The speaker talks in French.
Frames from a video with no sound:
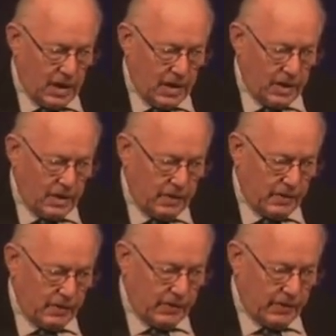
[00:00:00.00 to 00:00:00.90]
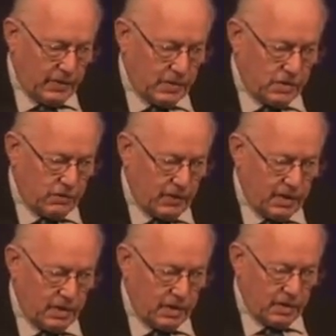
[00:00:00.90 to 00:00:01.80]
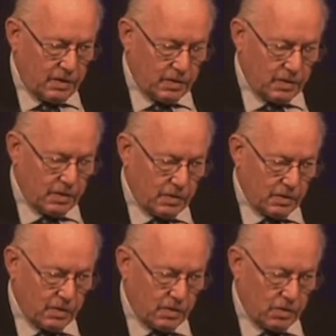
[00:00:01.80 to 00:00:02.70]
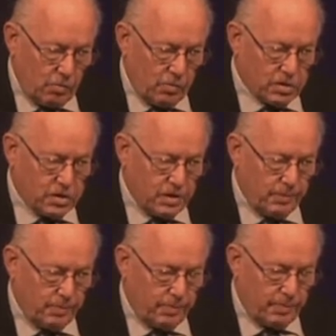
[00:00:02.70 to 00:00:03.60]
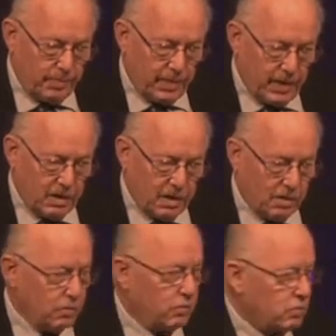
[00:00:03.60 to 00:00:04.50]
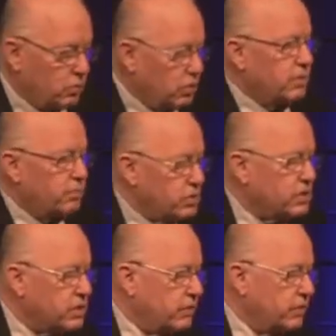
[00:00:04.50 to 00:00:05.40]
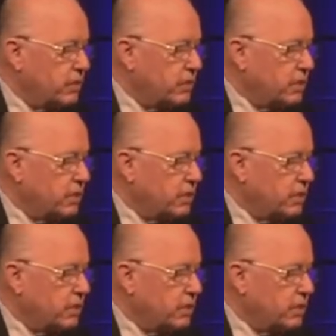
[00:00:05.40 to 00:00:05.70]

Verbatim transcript: Et je vais commencer par le côté positif.